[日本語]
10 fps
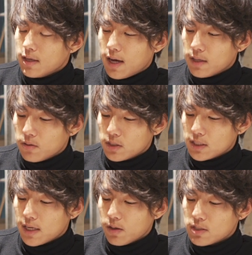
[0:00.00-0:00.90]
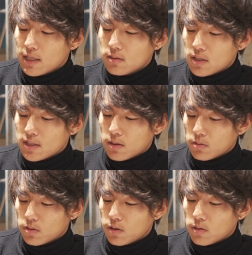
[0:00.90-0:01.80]
あの光をシャットさせる
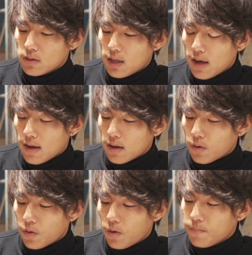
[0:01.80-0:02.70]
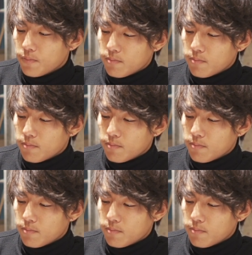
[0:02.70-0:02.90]
ことによってこの、